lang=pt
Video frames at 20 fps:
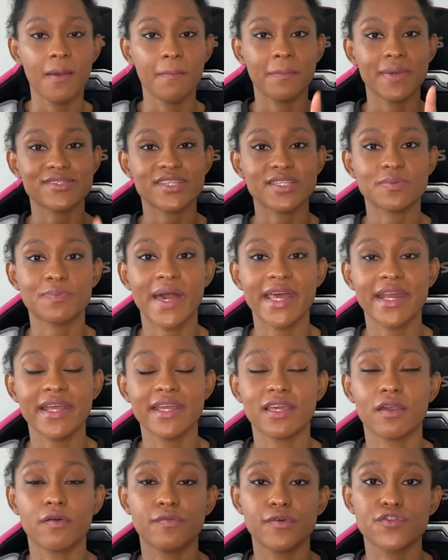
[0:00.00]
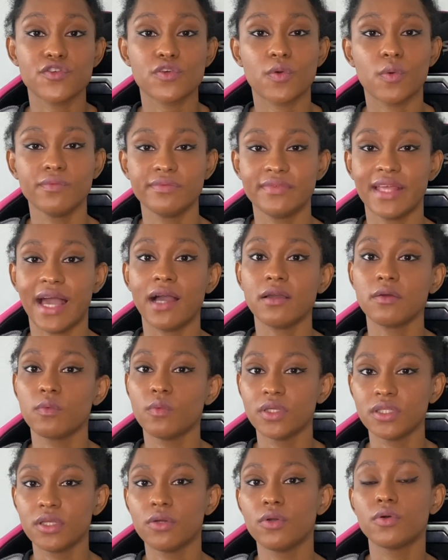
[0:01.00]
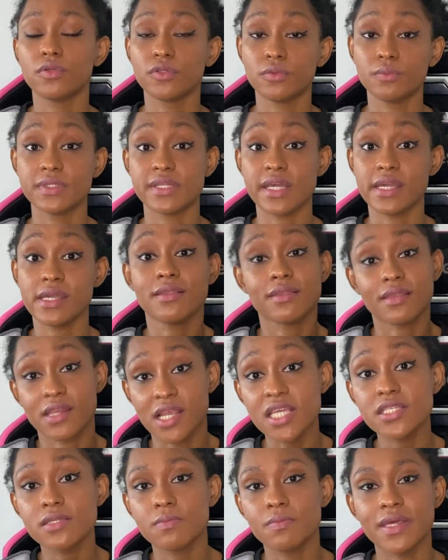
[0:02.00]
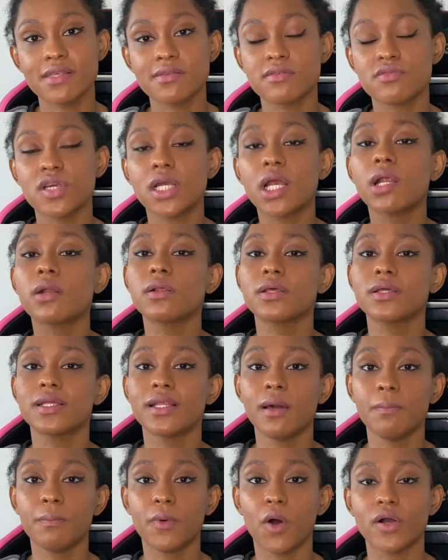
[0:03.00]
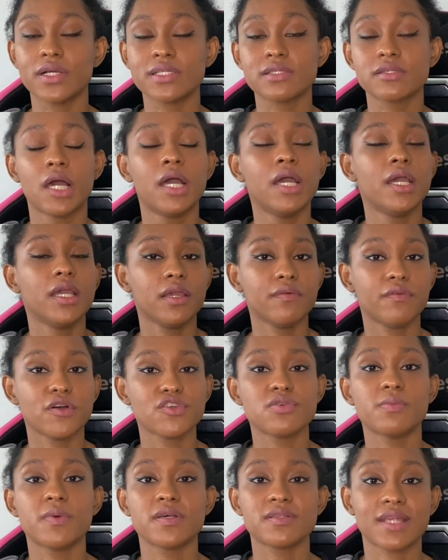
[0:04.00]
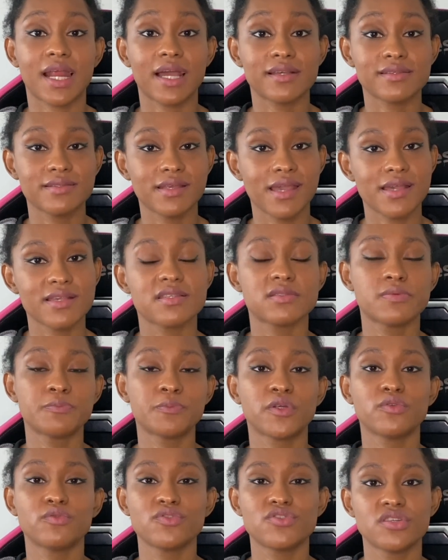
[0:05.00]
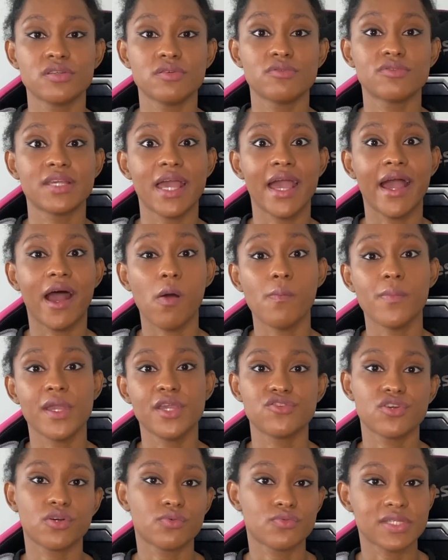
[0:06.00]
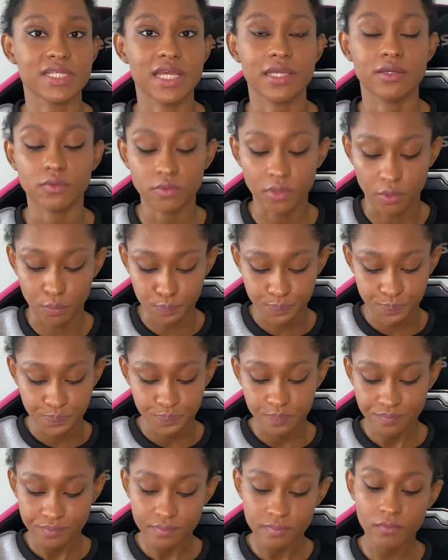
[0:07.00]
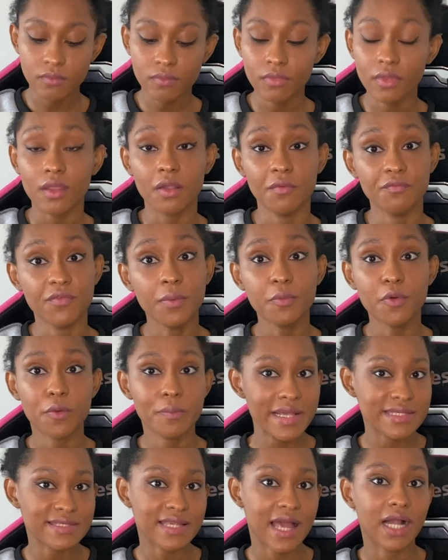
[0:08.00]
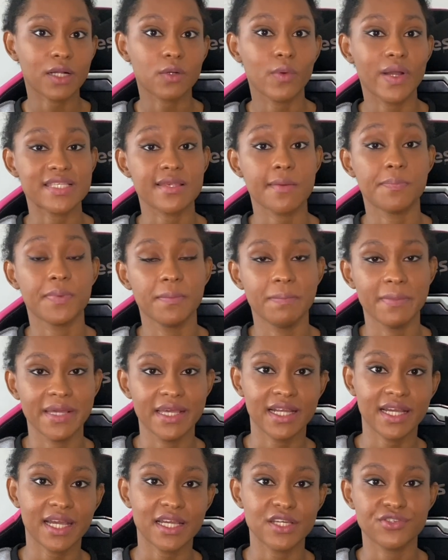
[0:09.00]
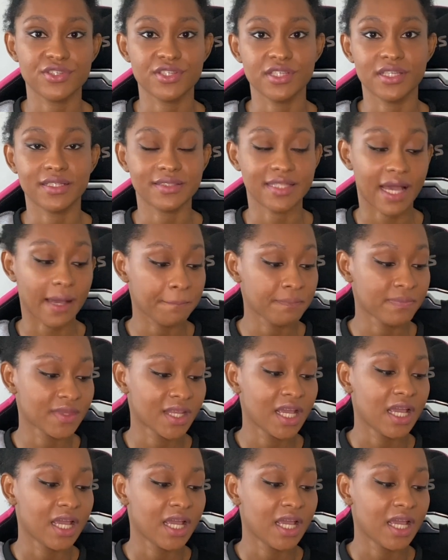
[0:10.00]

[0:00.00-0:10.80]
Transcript: Mas espera aí que eu vou te contar quanto eu economizei em três meses de Glambox. E vou te mostrar se esses produtinhos realmente eu usei ou não. Vamos começar com essa primeira caixinha, tá?